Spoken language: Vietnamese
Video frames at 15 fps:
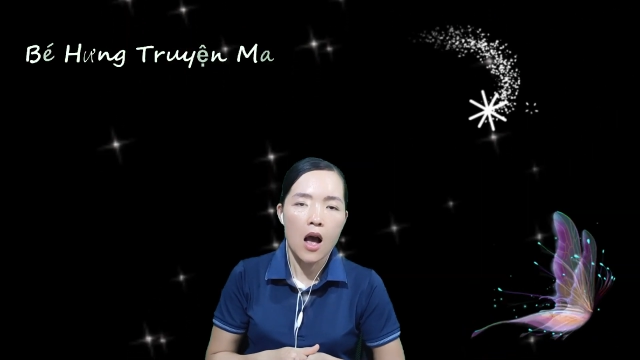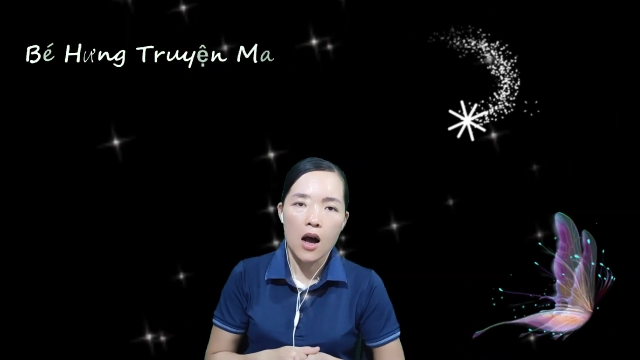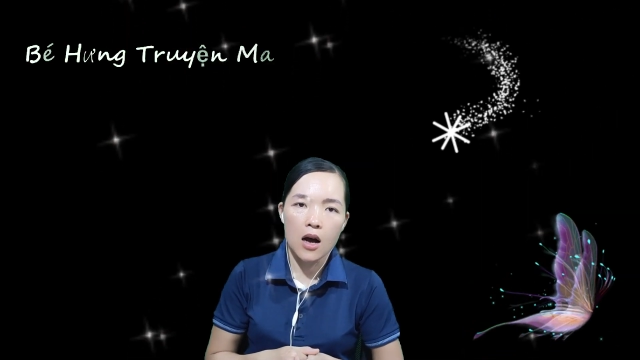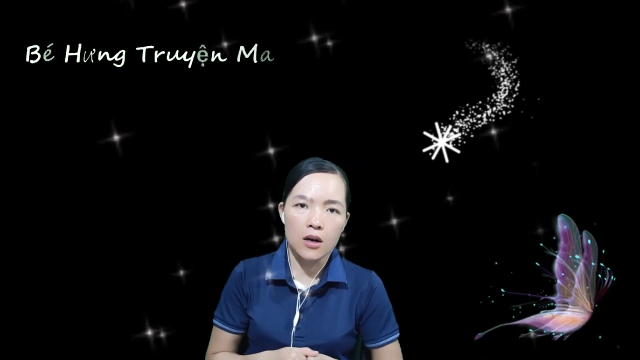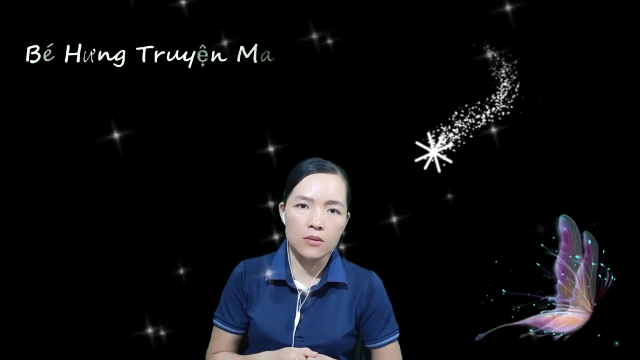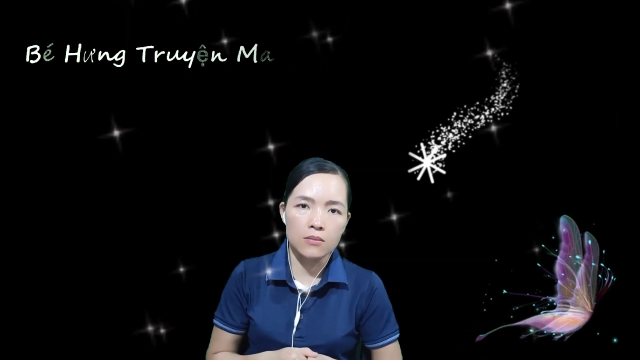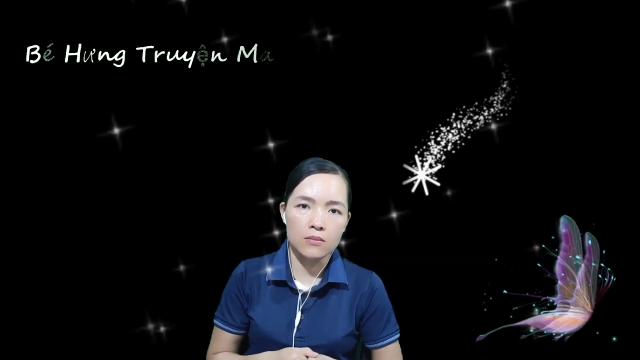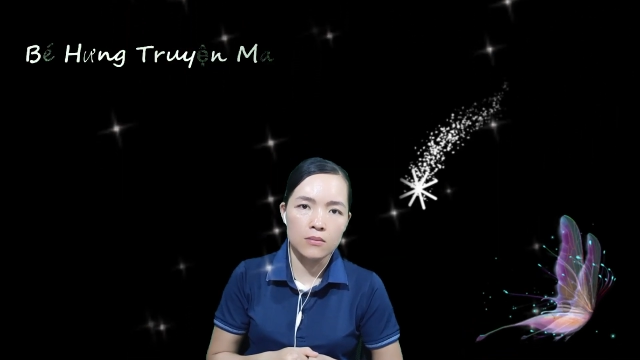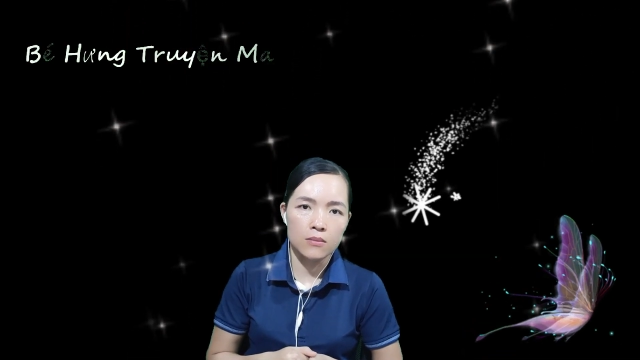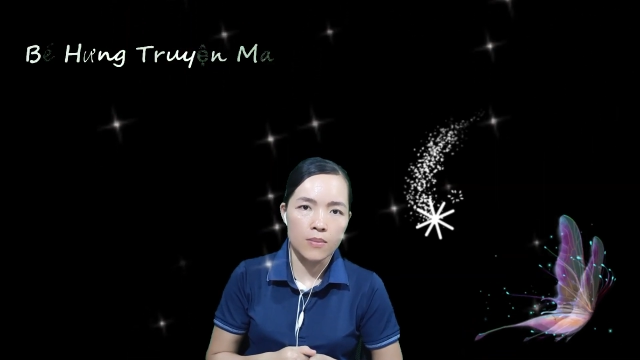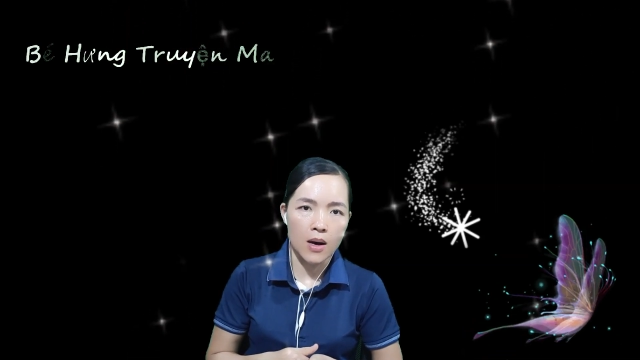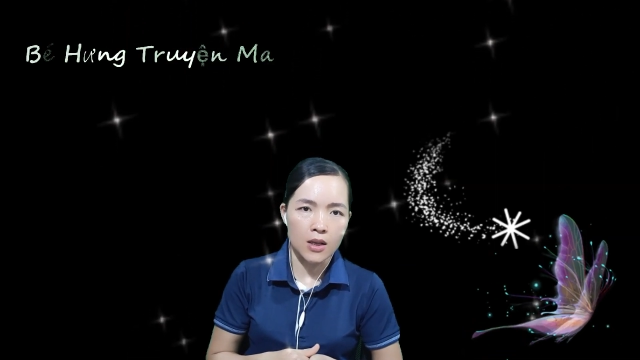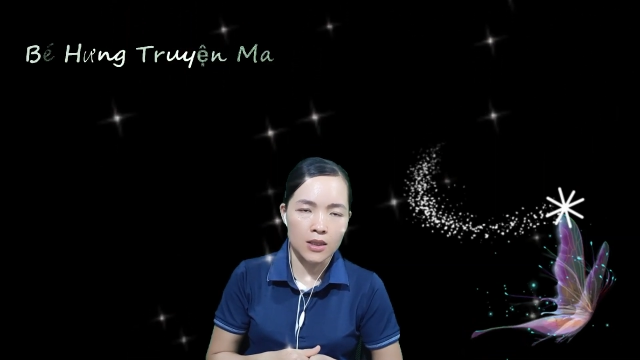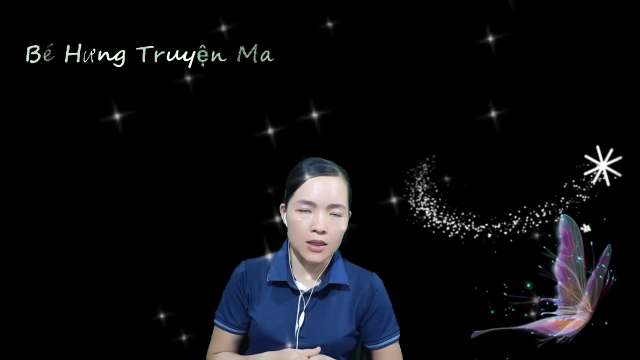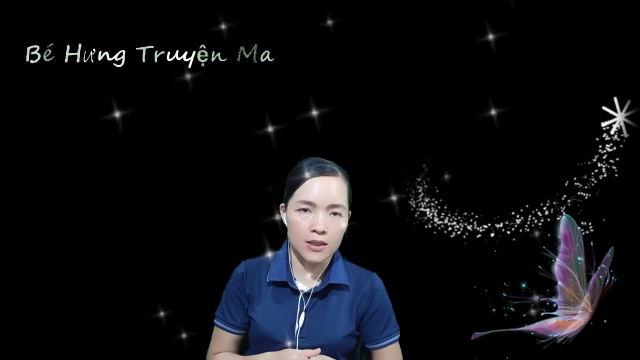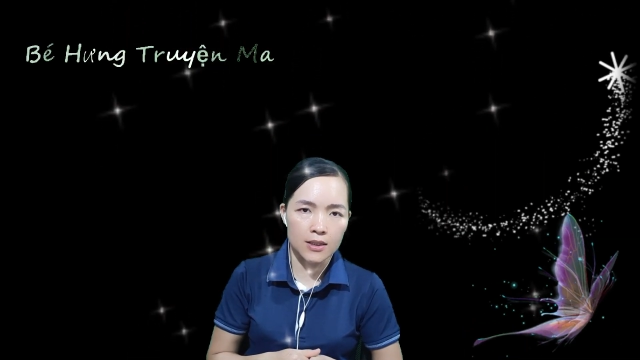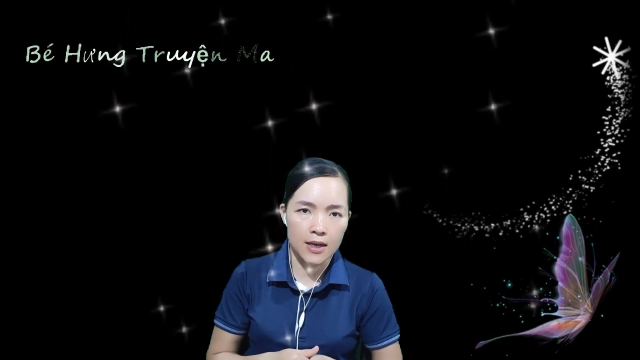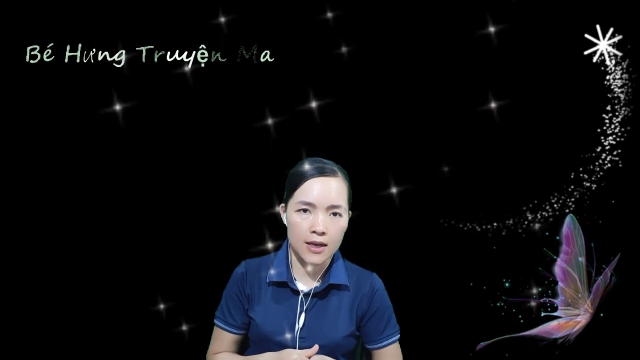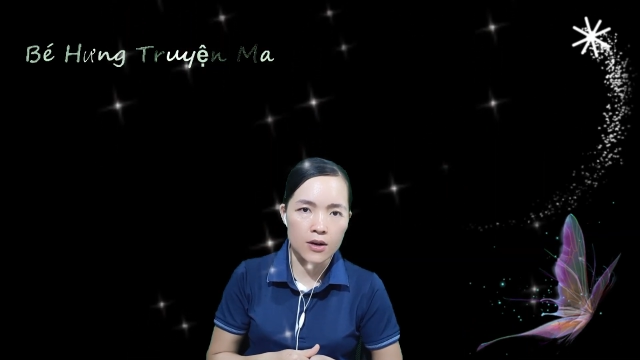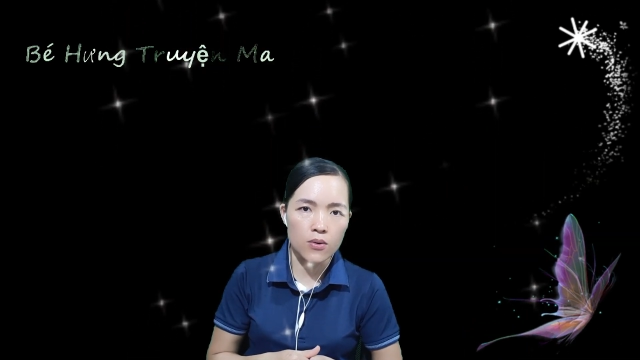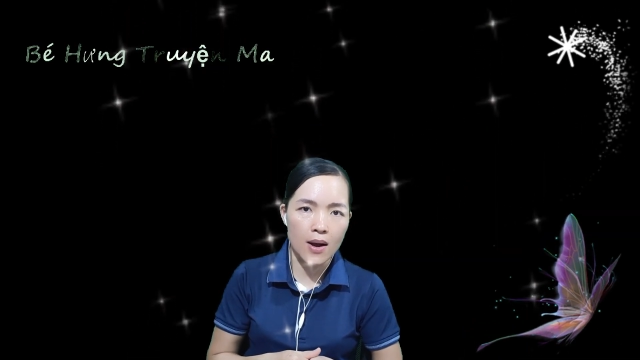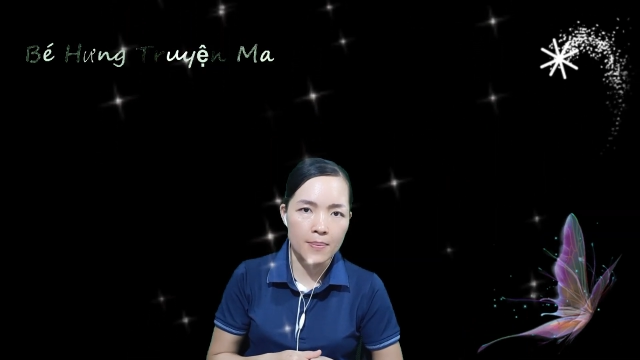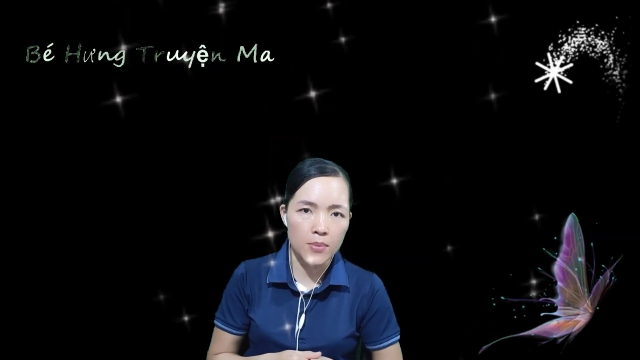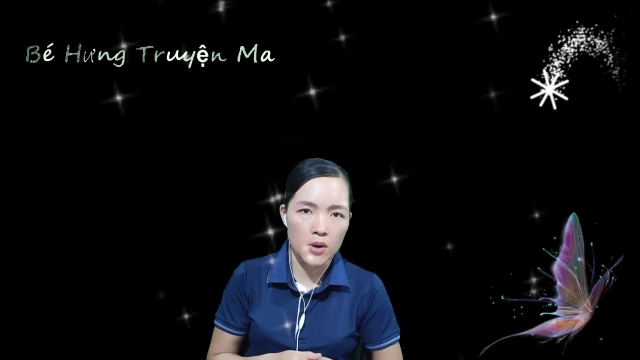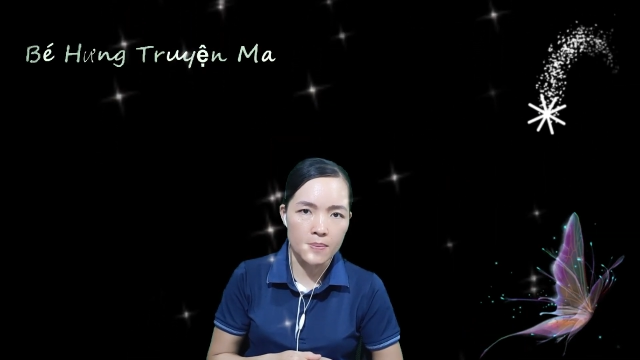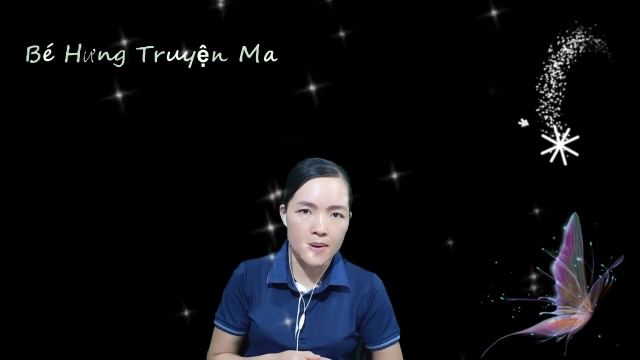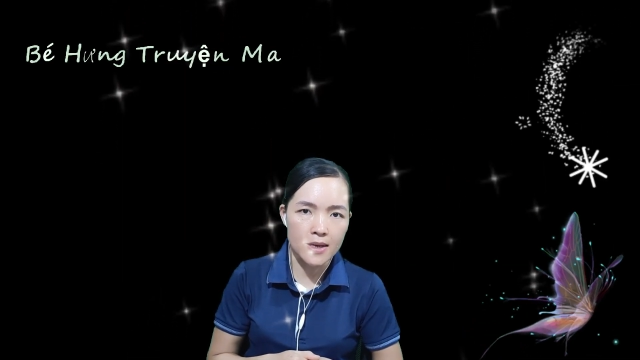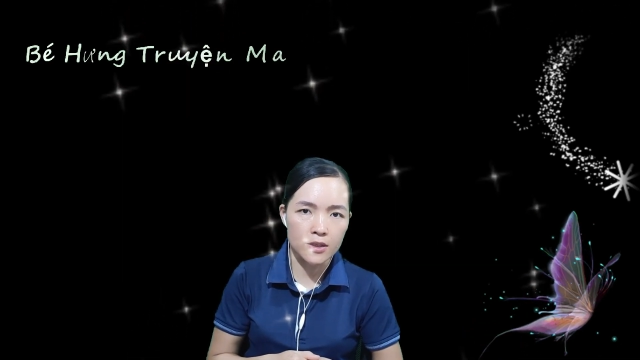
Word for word: Ông bỏ tờ giấy qua một bên